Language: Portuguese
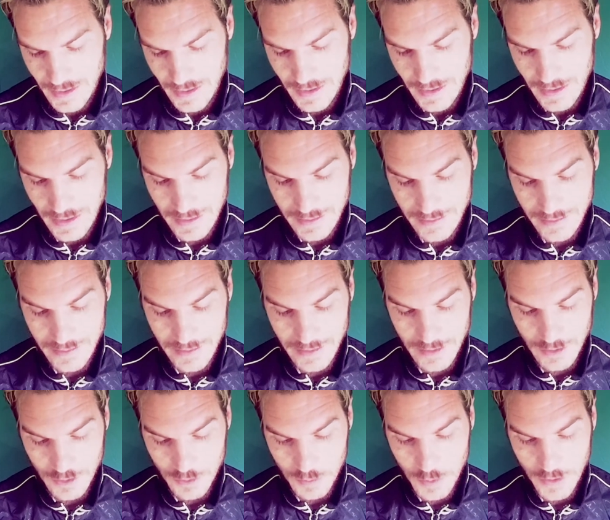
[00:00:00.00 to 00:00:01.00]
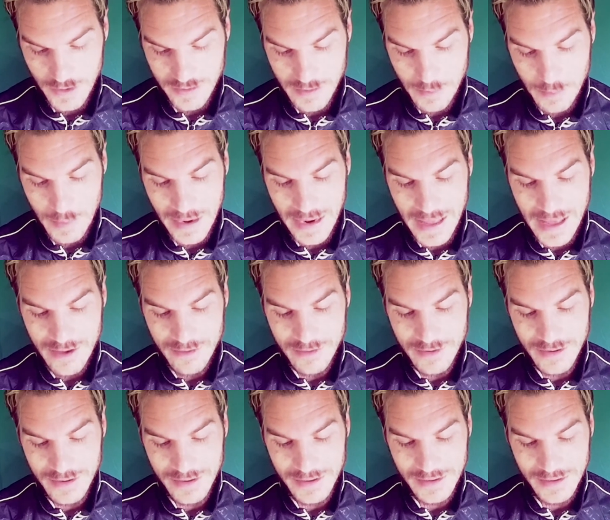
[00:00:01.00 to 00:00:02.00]
Graças a Deus por essa
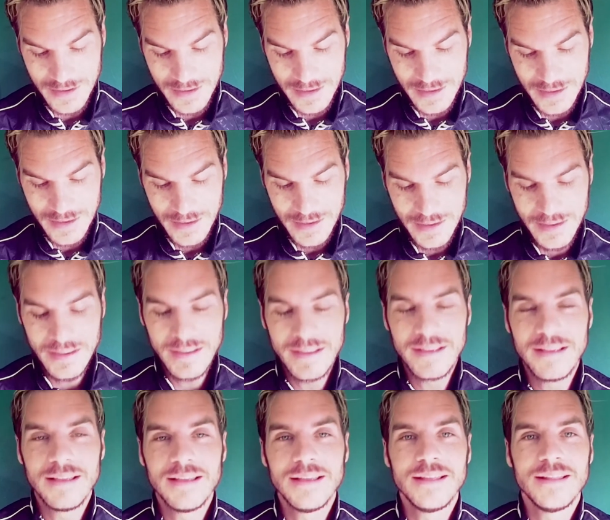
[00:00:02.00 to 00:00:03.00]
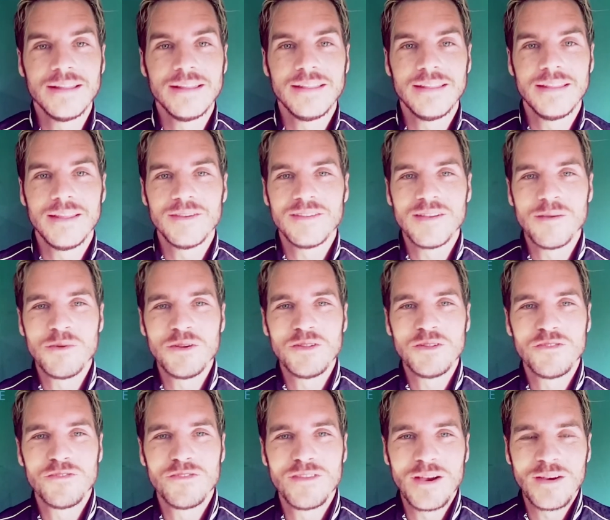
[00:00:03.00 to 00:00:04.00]
palavra. Deus é muito
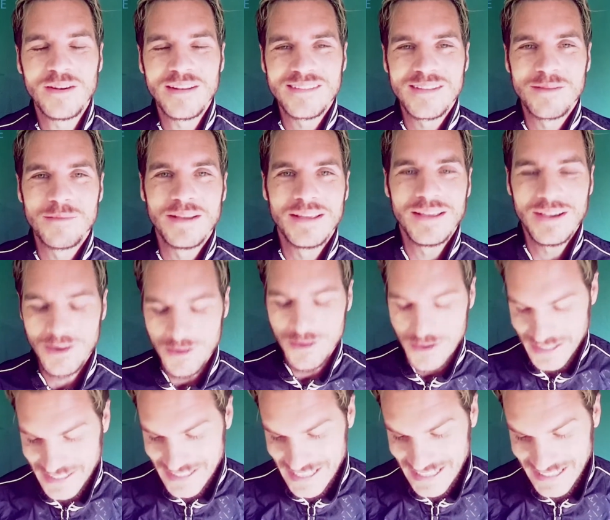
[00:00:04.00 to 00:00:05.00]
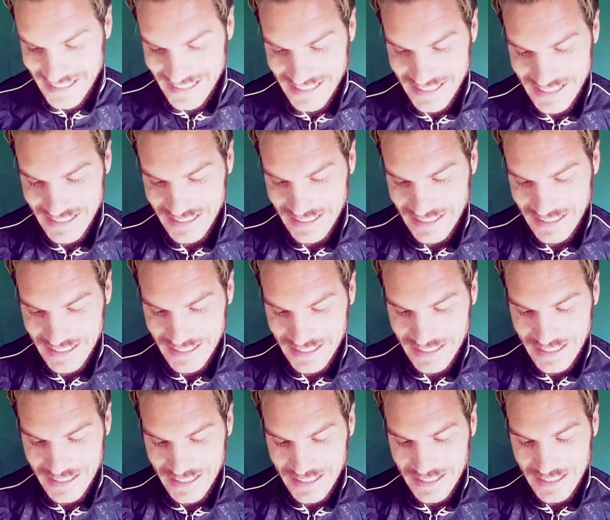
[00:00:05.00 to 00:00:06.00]
fiel nessa manhã com a gente.
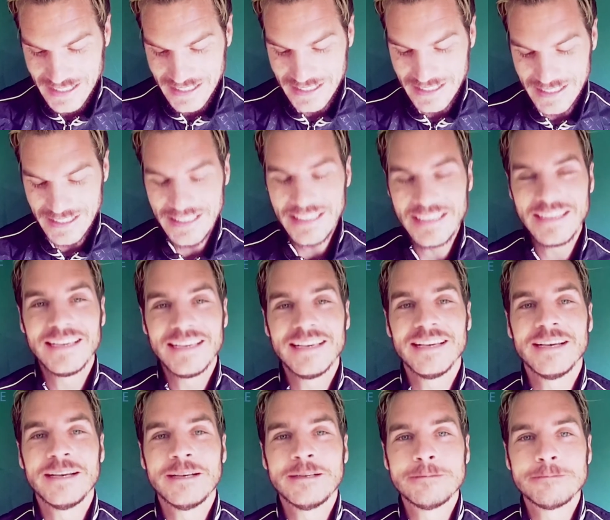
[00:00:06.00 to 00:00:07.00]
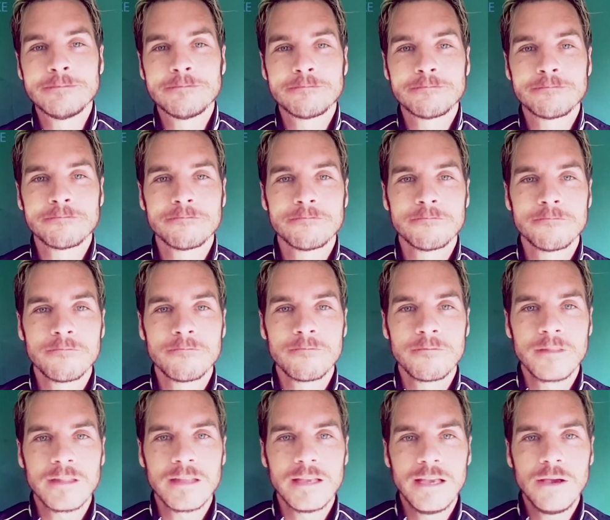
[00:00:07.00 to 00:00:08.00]
E eh,
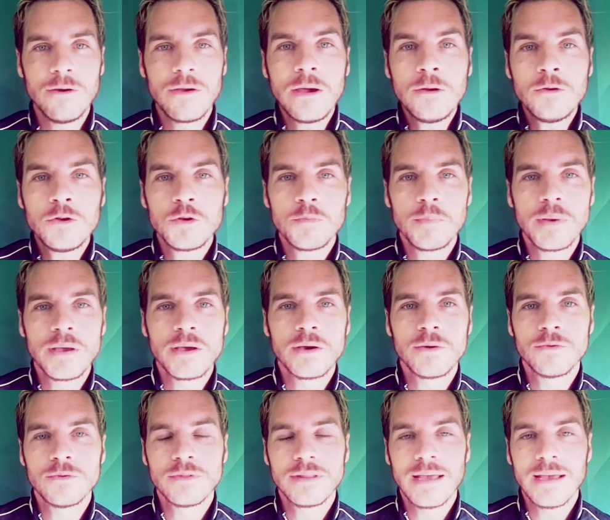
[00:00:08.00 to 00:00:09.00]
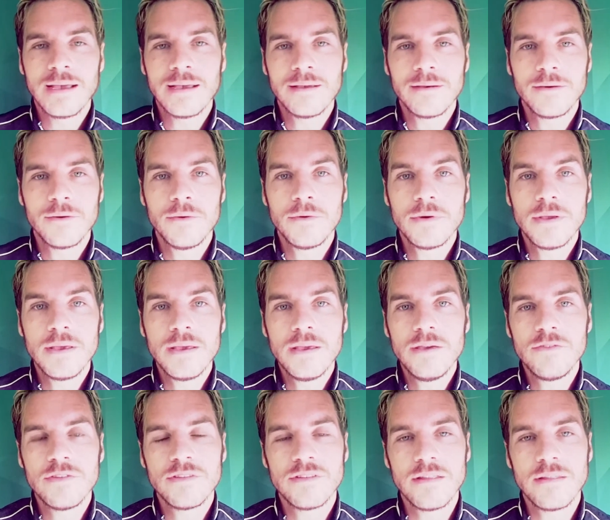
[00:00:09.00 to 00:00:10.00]
eu quero te perguntar o que, que
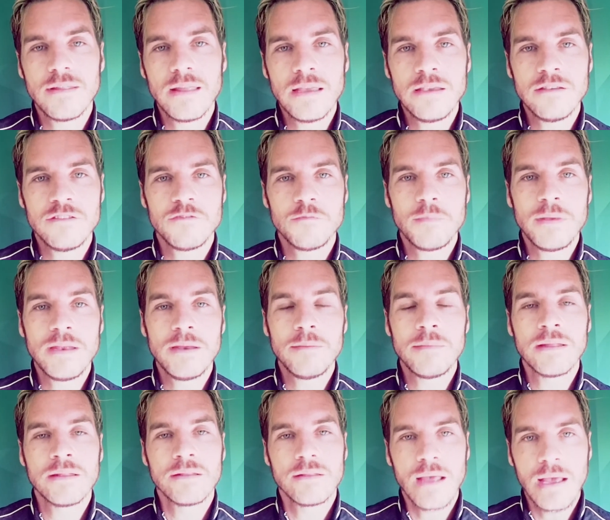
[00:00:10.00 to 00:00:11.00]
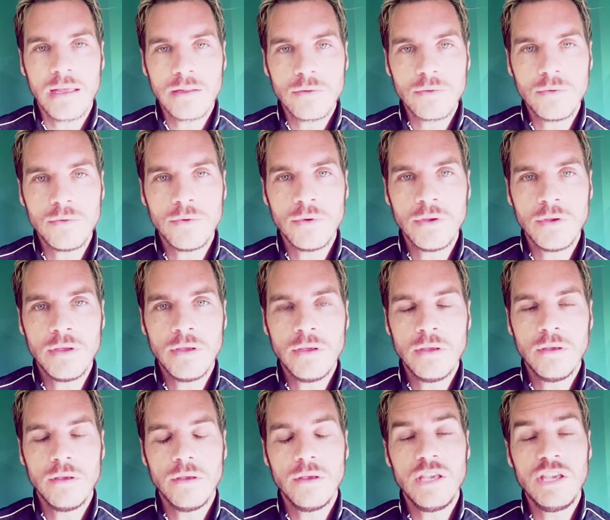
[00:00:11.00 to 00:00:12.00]
você tem experimentado
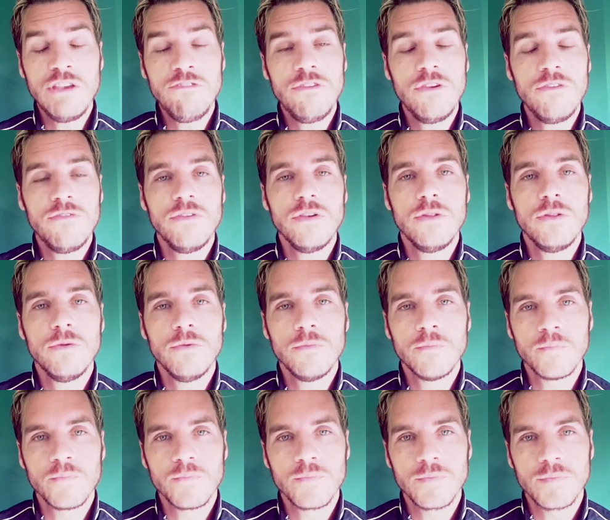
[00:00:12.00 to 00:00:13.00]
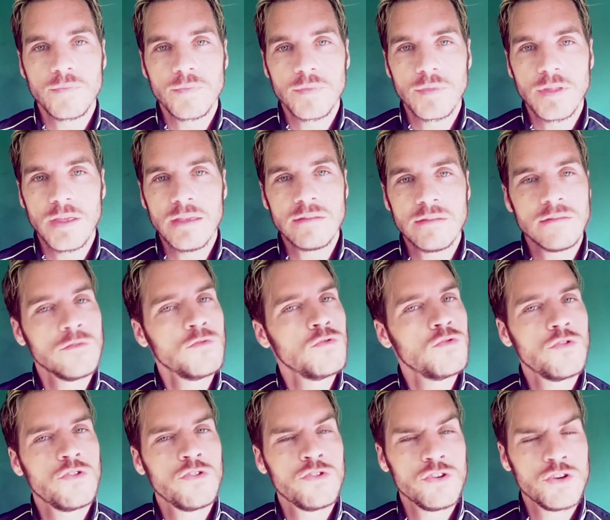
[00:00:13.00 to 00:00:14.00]
e vivido esses
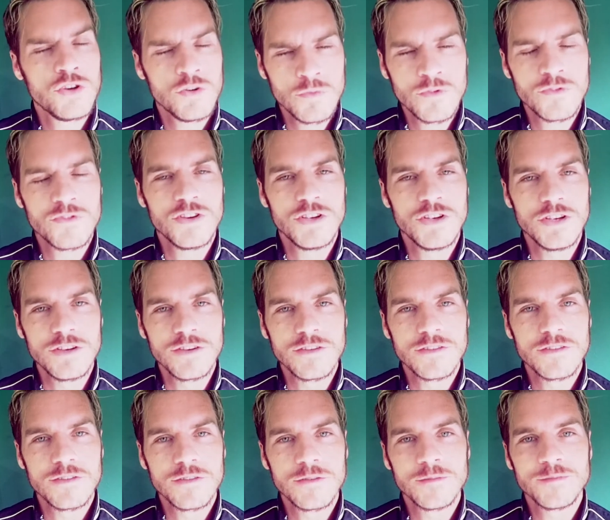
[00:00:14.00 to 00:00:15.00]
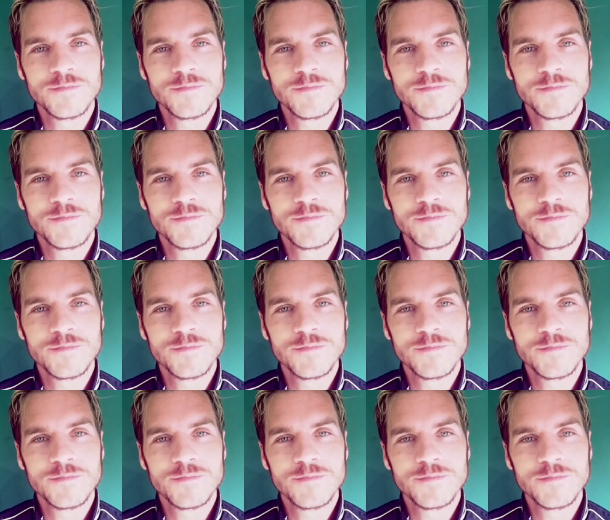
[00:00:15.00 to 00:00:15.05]
últimos dias.